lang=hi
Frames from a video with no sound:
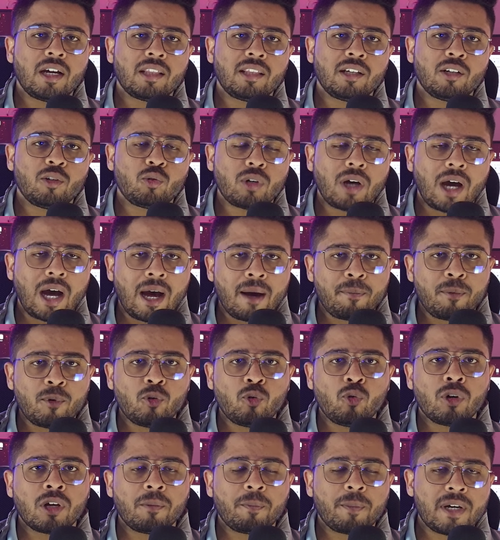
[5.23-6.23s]
करते हो तो आप
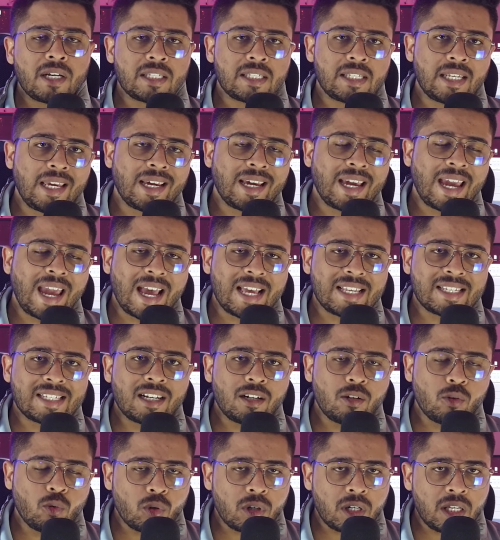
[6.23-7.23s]
लोगों के पास एक
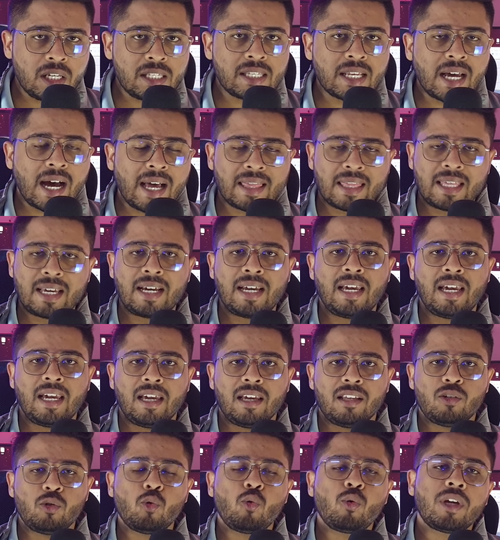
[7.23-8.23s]
ऐसा नोटिस आता है
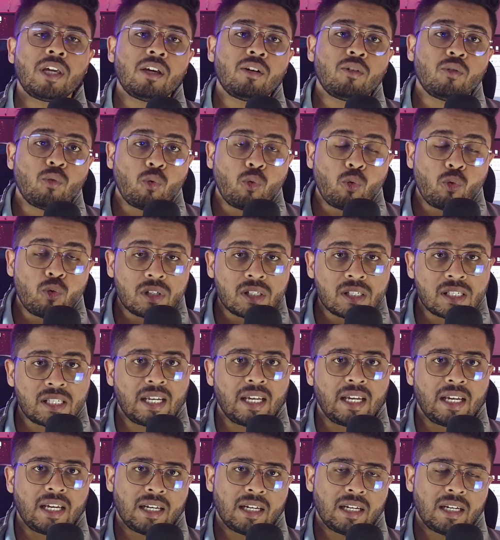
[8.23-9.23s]
जो कि कोर्ट
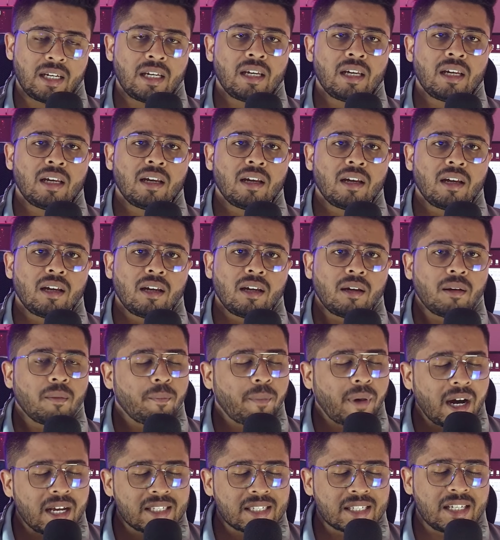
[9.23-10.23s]
से
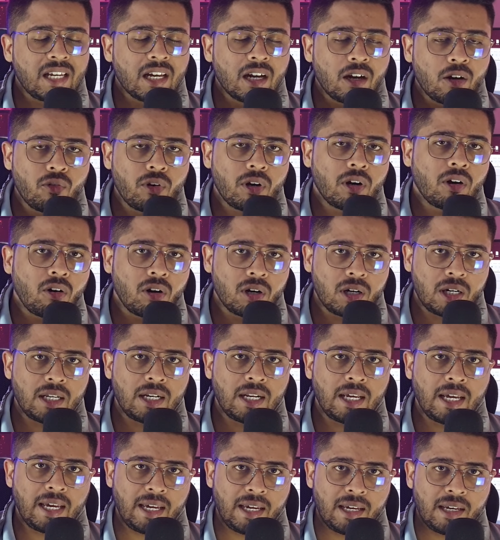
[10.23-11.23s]
पास किया हुआ
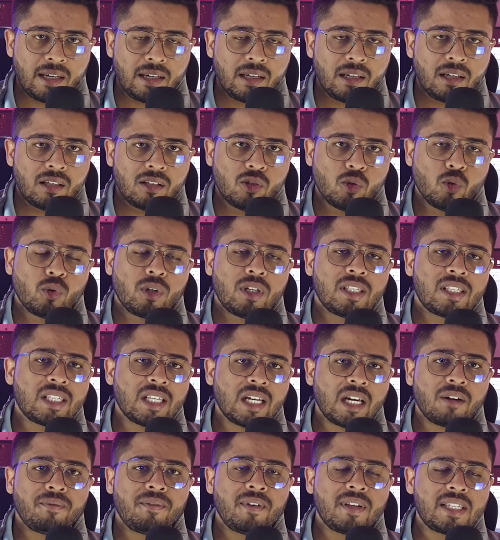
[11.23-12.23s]
ऑर्डर है जो कि
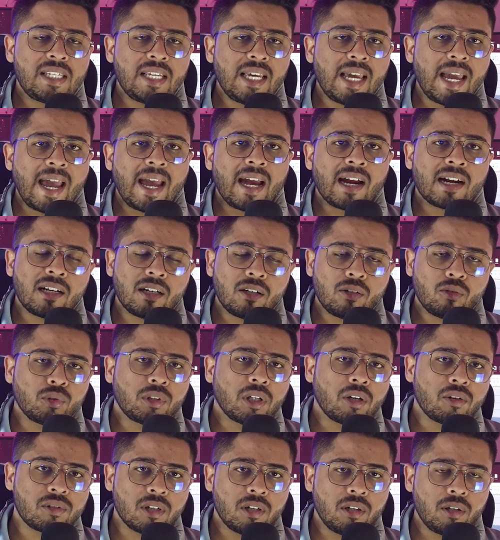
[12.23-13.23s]
सार्फेसी एक्ट
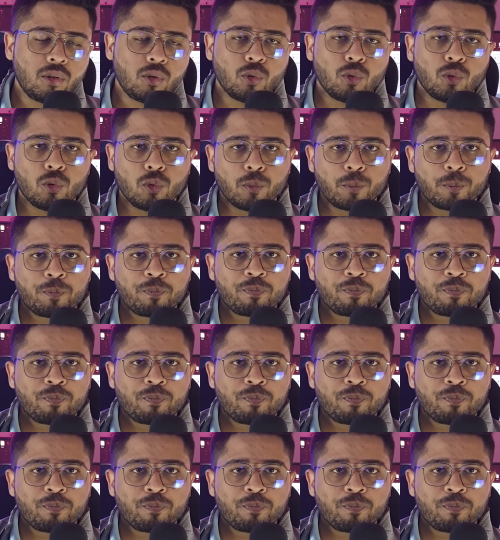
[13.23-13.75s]
2002